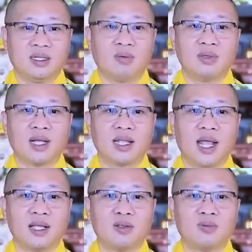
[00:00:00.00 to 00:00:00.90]
trong dân
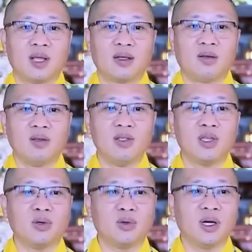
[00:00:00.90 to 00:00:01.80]
gian chúng ta có
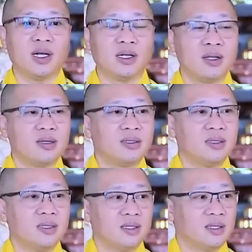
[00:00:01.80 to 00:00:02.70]
nhiều hình thức
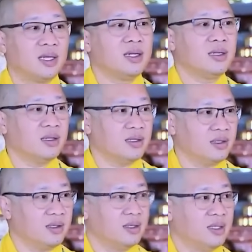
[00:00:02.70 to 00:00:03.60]
tín
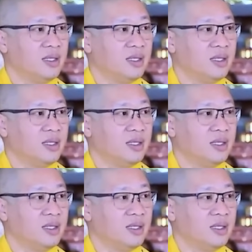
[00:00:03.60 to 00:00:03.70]
ngưỡng,